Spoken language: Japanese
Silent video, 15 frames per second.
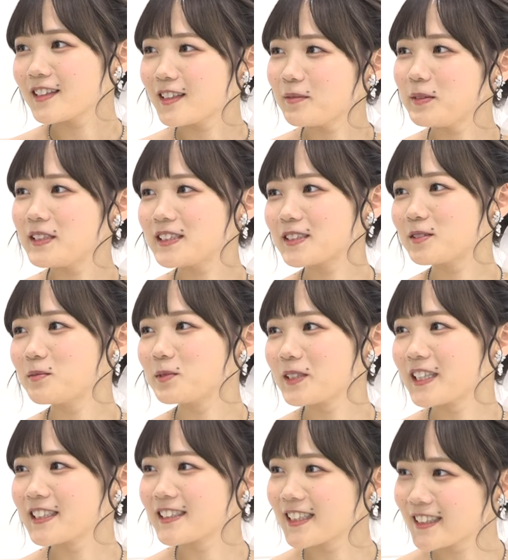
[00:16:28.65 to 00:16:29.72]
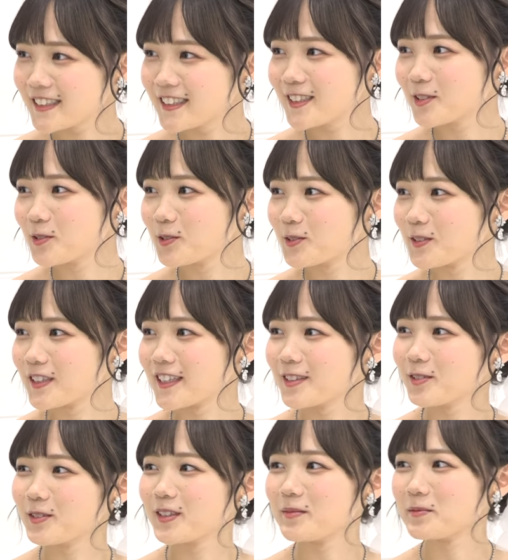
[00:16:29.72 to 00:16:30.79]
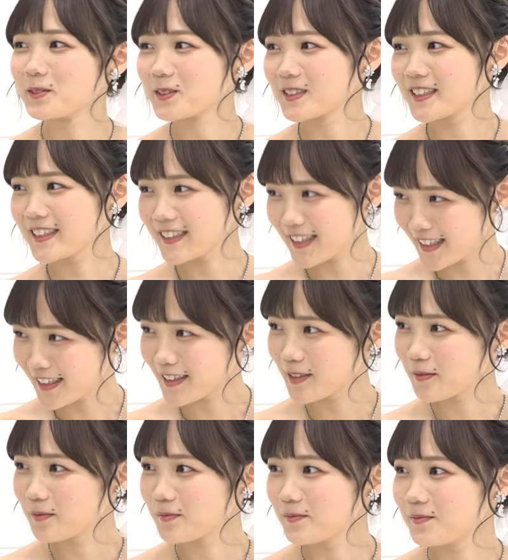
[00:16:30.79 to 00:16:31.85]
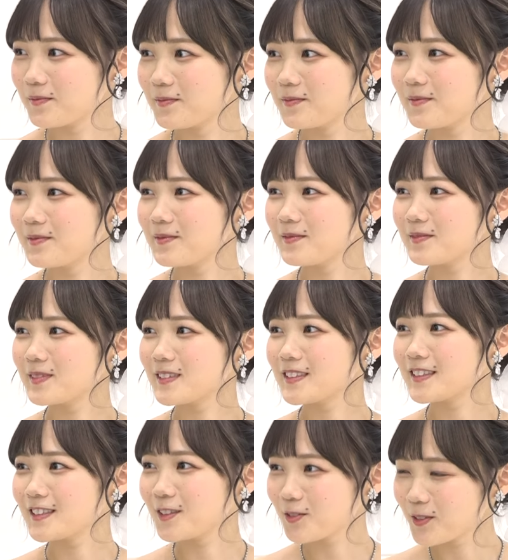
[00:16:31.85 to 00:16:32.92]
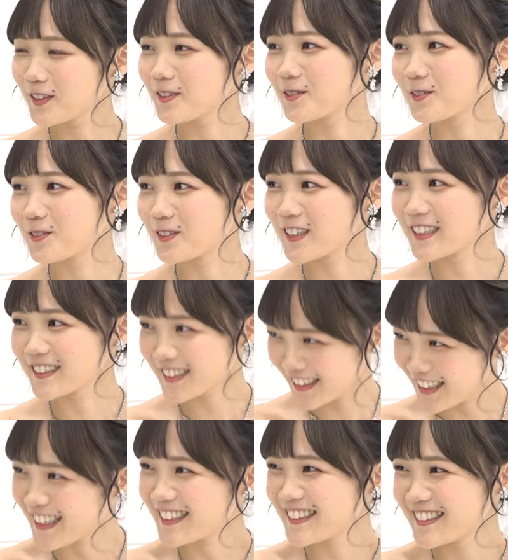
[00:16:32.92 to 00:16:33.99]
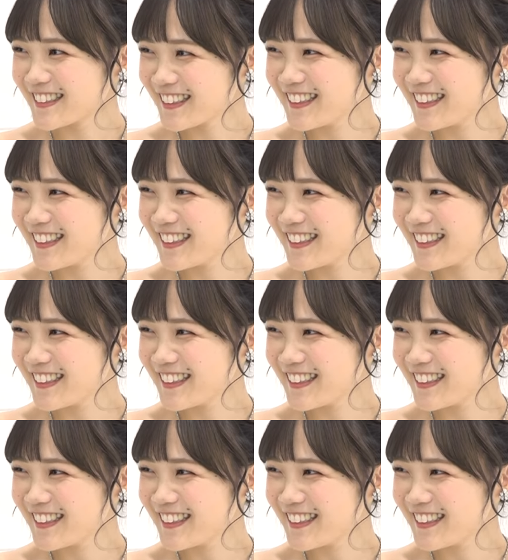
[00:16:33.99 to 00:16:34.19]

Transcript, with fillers: 厳しくも優しいところがとても好きで、強いところが好きです。